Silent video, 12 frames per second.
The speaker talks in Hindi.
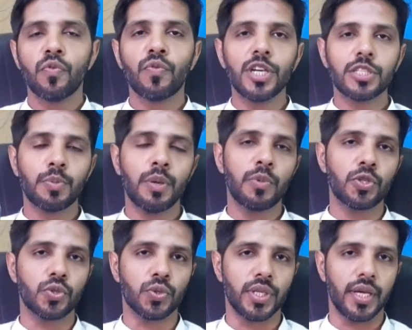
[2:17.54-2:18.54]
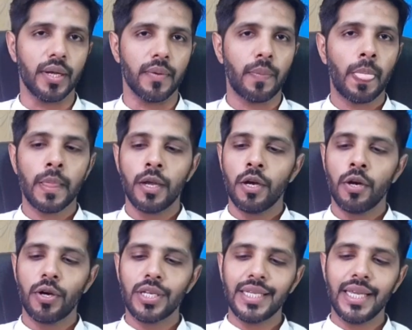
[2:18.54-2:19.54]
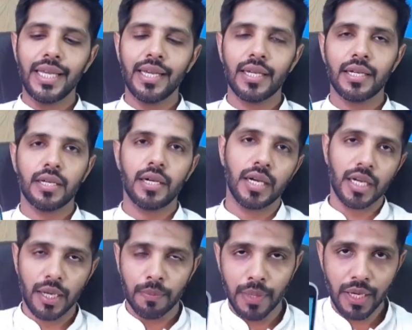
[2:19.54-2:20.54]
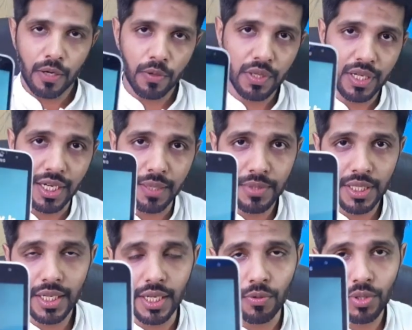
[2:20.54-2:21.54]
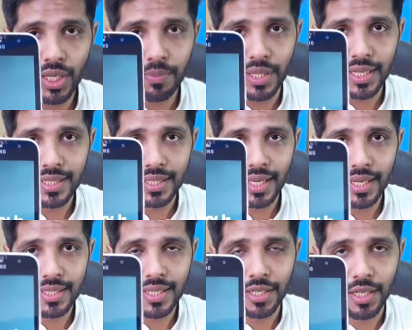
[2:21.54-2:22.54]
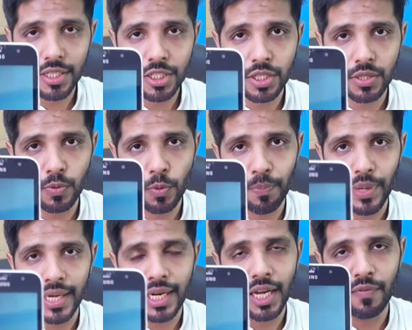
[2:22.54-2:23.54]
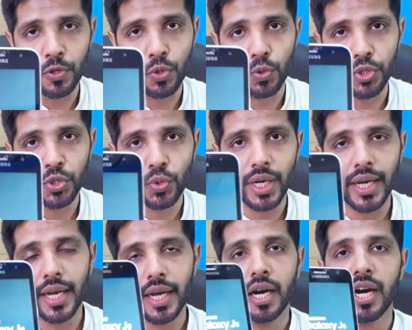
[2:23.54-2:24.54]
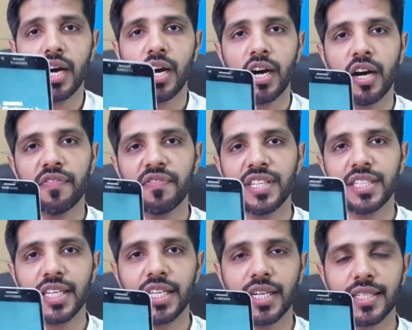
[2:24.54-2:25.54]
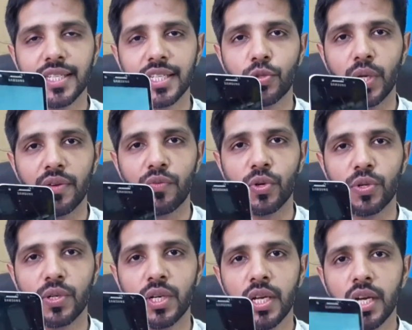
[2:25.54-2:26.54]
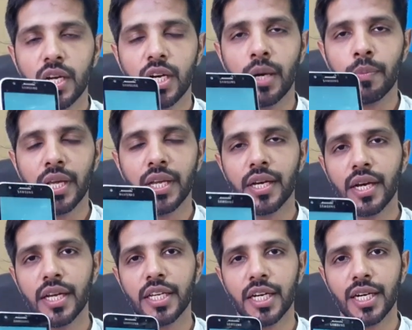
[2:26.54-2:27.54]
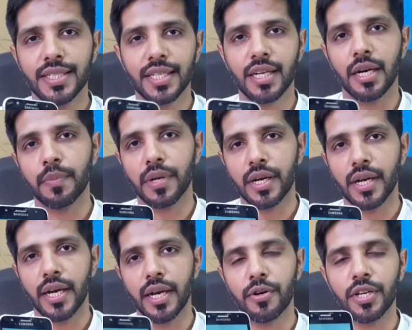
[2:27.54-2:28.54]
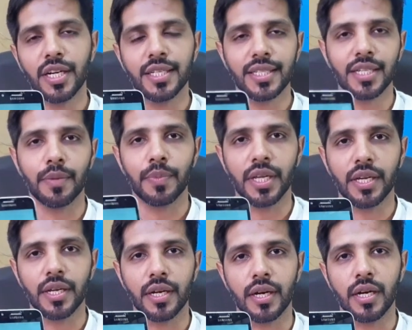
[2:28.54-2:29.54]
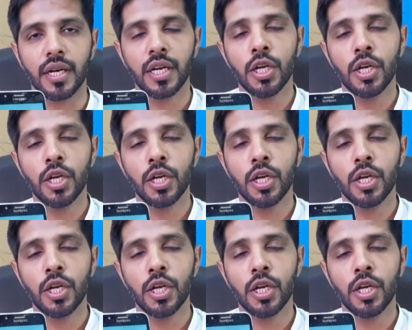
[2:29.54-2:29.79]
वो इसमें मौजूद है और ये अगर आप मैं आपको करीब से दिखाऊं तो ये आप देख सकते हैं कि इसका टच जो पैनल है वो टूट चुका है हाफ नीचे यहाँ से जो है वो काम नहीं कर रहा है यहाँ से काम कर रहा है और यहाँ से काम नहीं कर रहा